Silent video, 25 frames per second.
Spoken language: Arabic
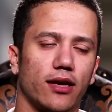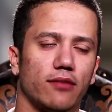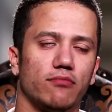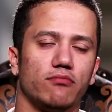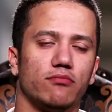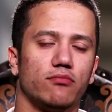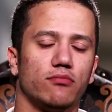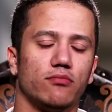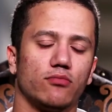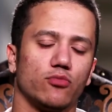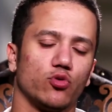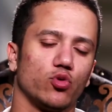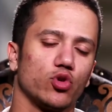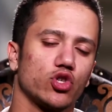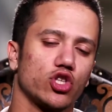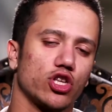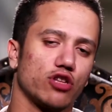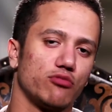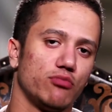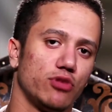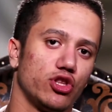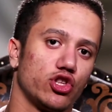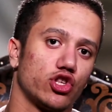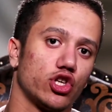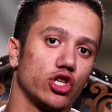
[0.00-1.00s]
يعني
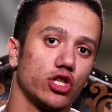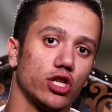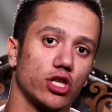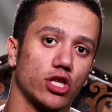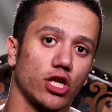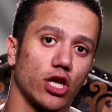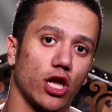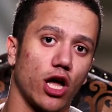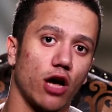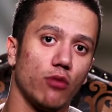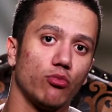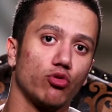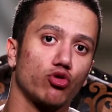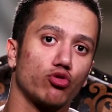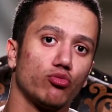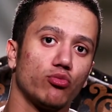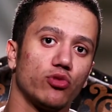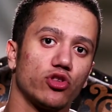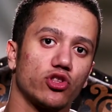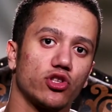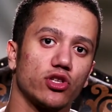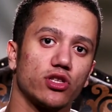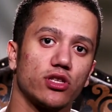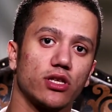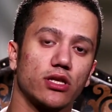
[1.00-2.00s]
وصل من شده الامر
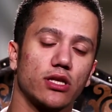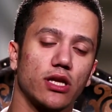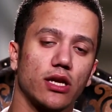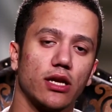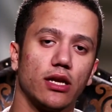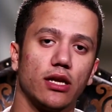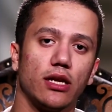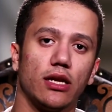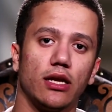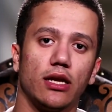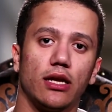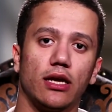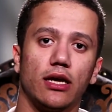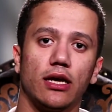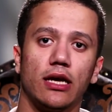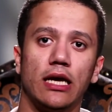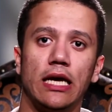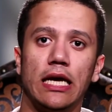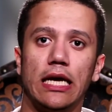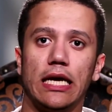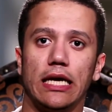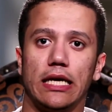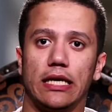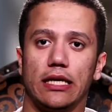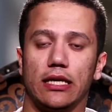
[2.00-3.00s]
ومن شده الـ
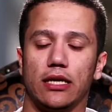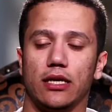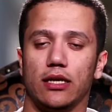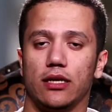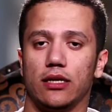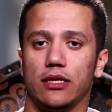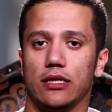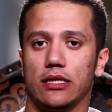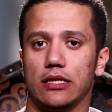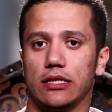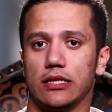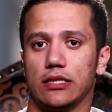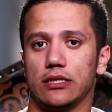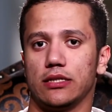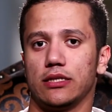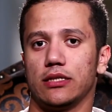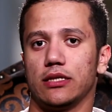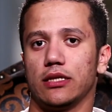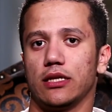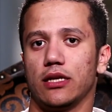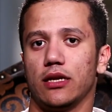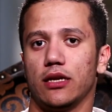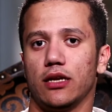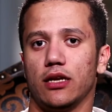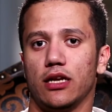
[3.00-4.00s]
الـ
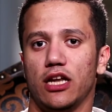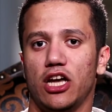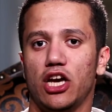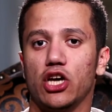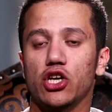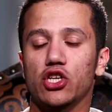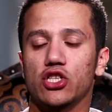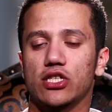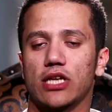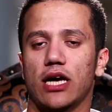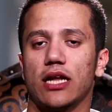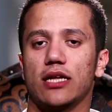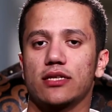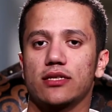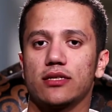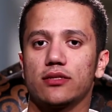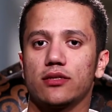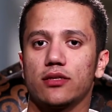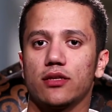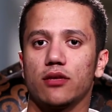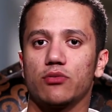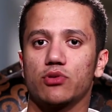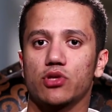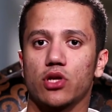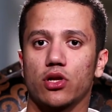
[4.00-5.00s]
يعني الحرص على
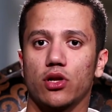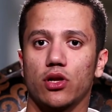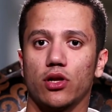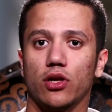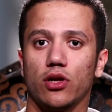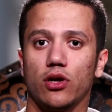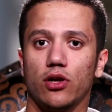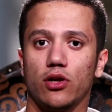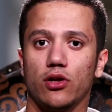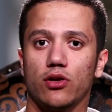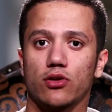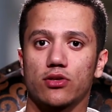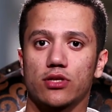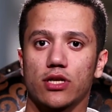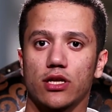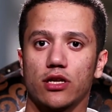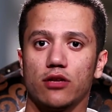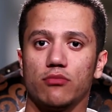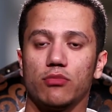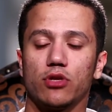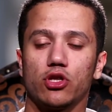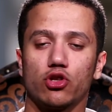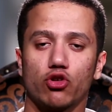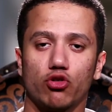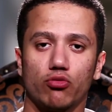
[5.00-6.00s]
سيدنا النبي صلى الله عليه
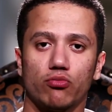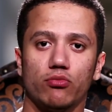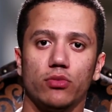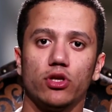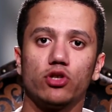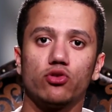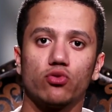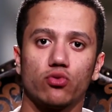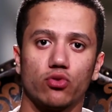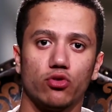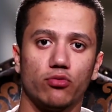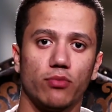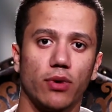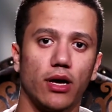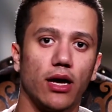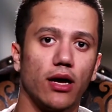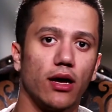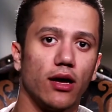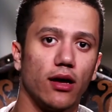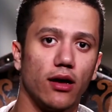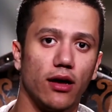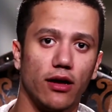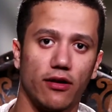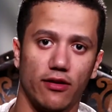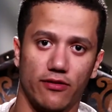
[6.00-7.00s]
وسلم ان امته
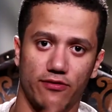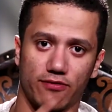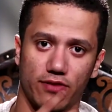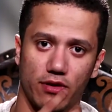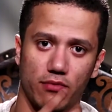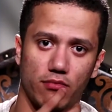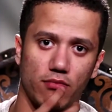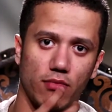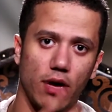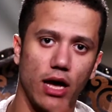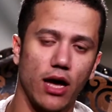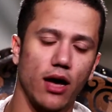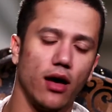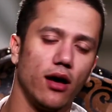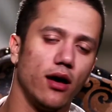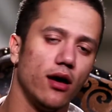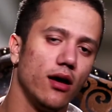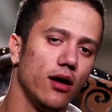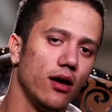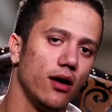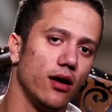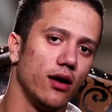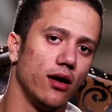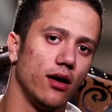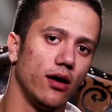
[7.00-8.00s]
يبقى
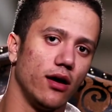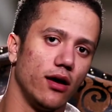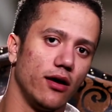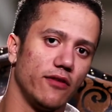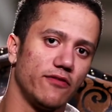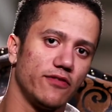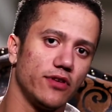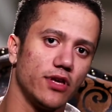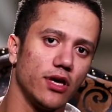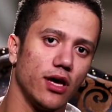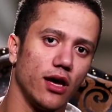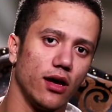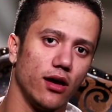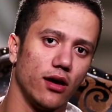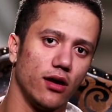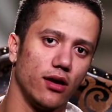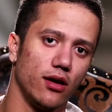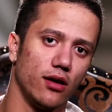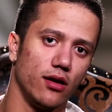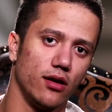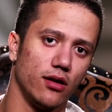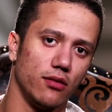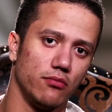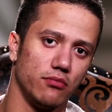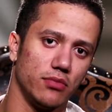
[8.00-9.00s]
فمها آه،
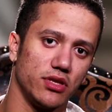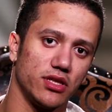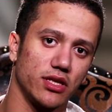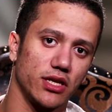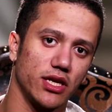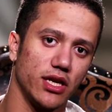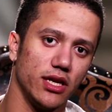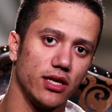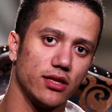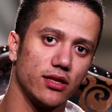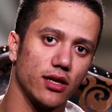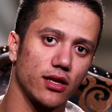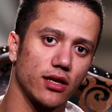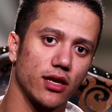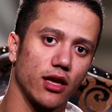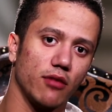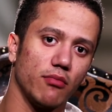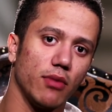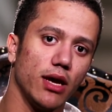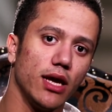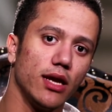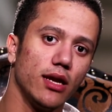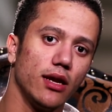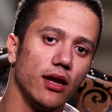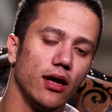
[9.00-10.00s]
فيها آه، من ريحة
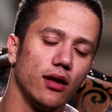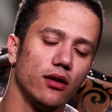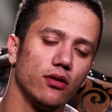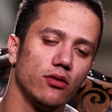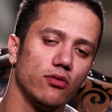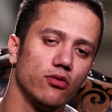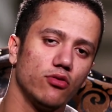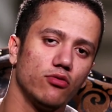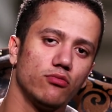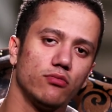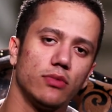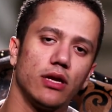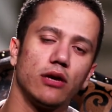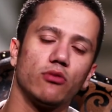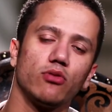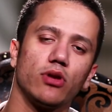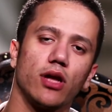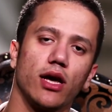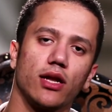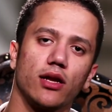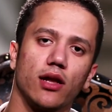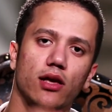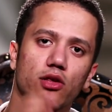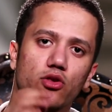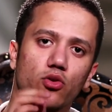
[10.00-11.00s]
الجمال قال لهم
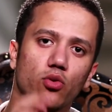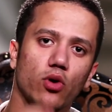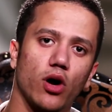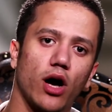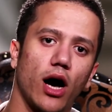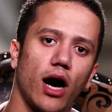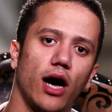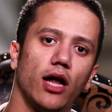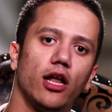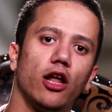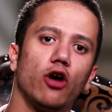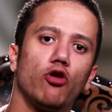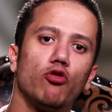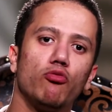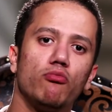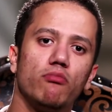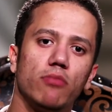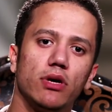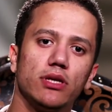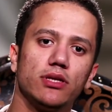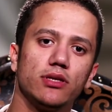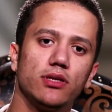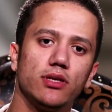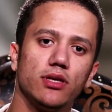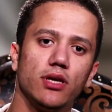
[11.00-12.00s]
لولا أن أشق على
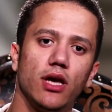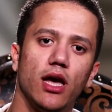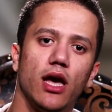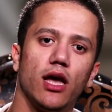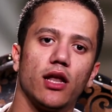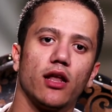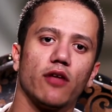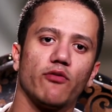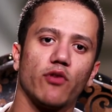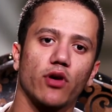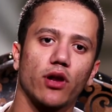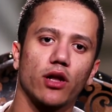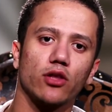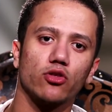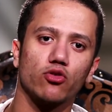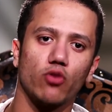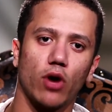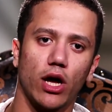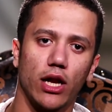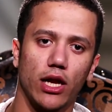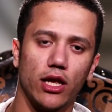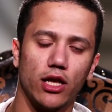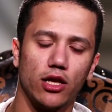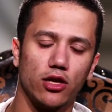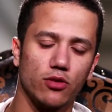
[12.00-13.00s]
أمتي
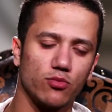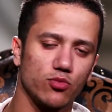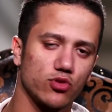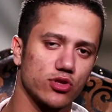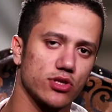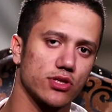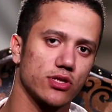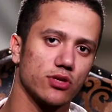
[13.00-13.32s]
لفرضت عليهم